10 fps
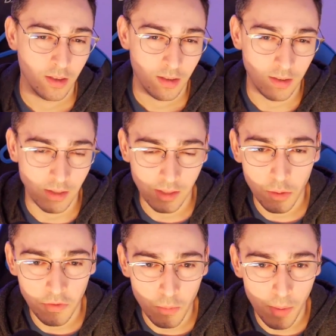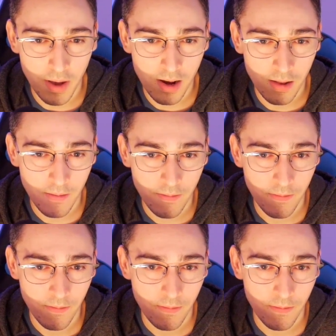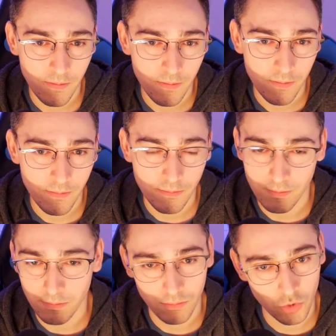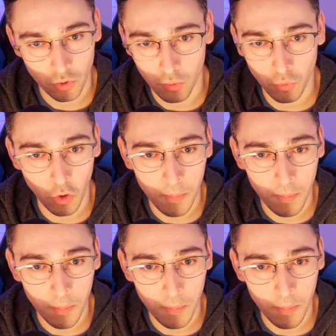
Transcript: Vas-y, ah, refais-moi mal. Je te counter